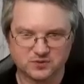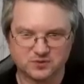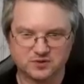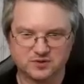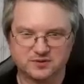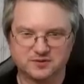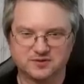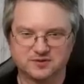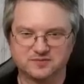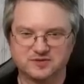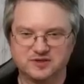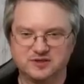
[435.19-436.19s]
und
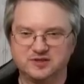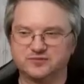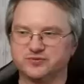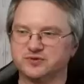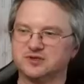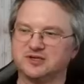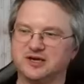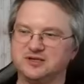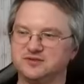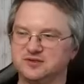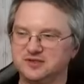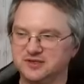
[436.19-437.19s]
äh, wenn ihr von
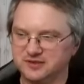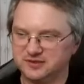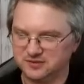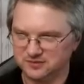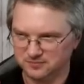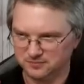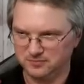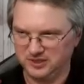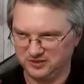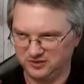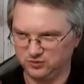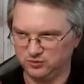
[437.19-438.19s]
13-jährigen
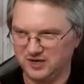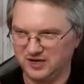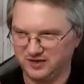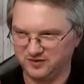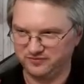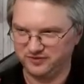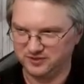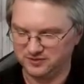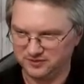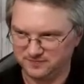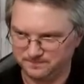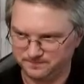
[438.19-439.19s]
Mädchen überrannt werdet,